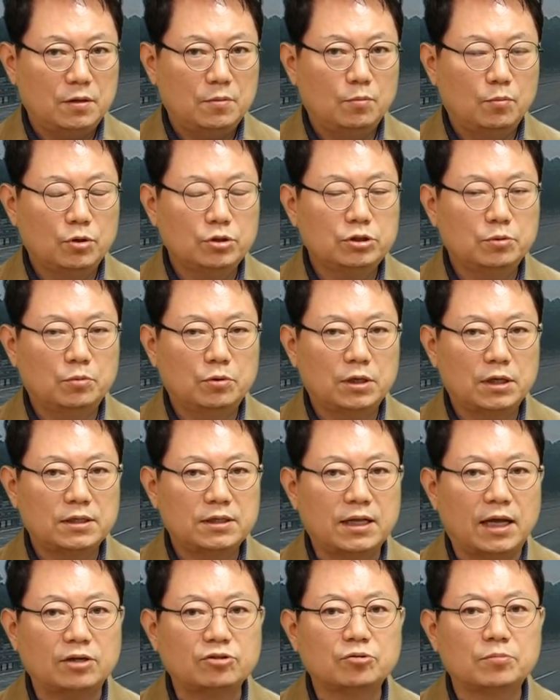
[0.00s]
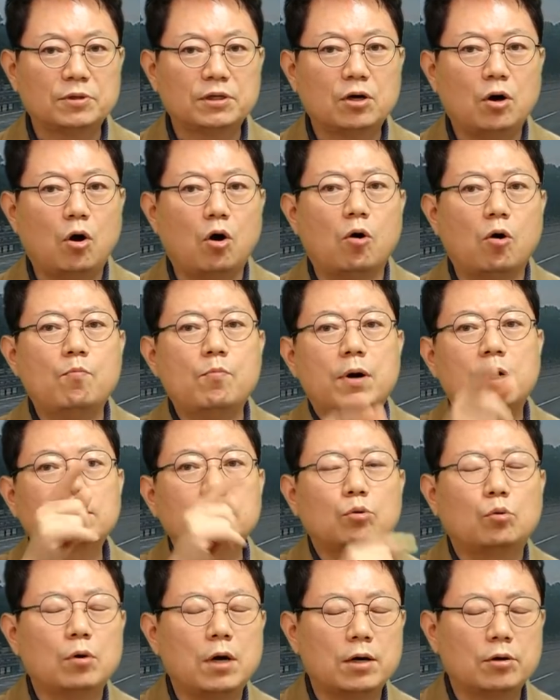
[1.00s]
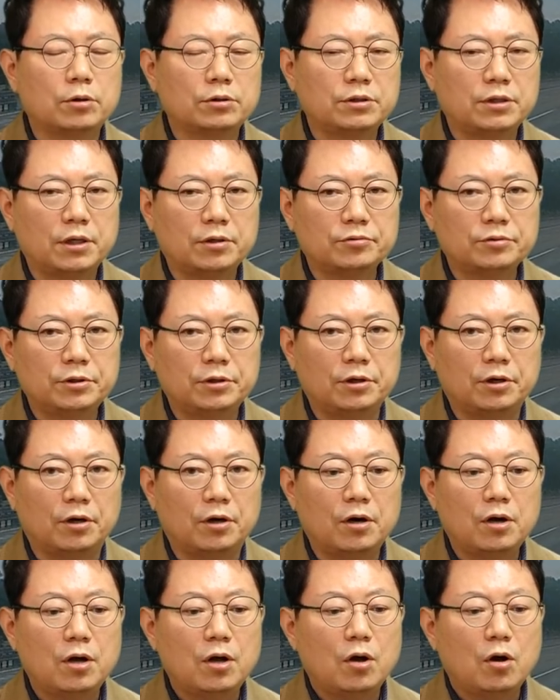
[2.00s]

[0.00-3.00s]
뭔지 몰랐는데 나중에 보니까 엄마랑 통화한 거더라고요.